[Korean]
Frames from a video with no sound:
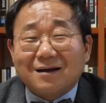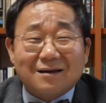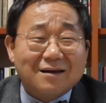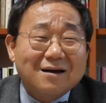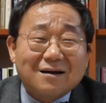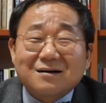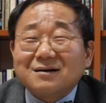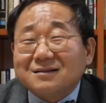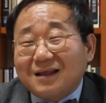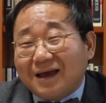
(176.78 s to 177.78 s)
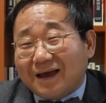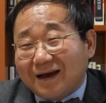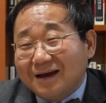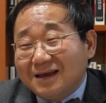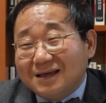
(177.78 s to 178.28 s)
아, 그런데
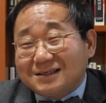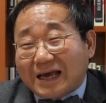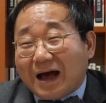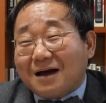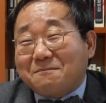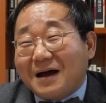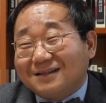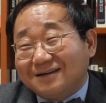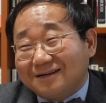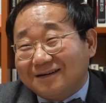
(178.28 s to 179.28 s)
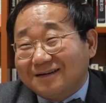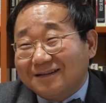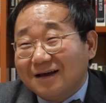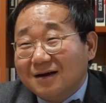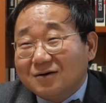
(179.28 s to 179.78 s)
이 좌파들은
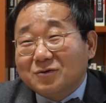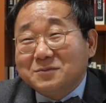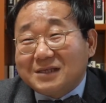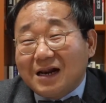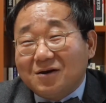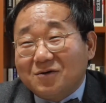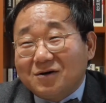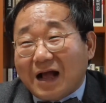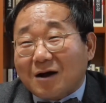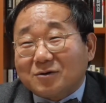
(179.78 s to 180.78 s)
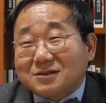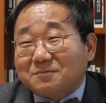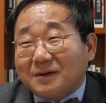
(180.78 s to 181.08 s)
룸살롱을 가고 싶어도